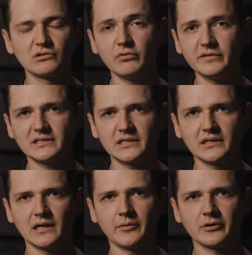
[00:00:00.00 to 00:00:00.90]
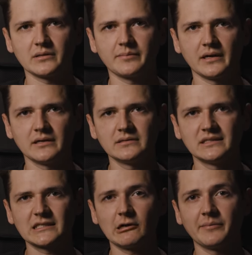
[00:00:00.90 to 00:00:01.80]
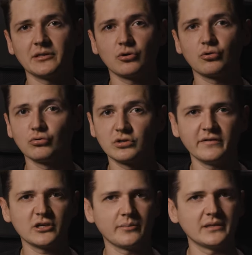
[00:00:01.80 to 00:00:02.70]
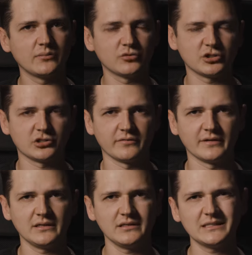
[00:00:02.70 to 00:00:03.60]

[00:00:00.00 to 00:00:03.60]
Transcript: gdy główna seria American Pie zyskała miano kultowej komedii młodzieżowej,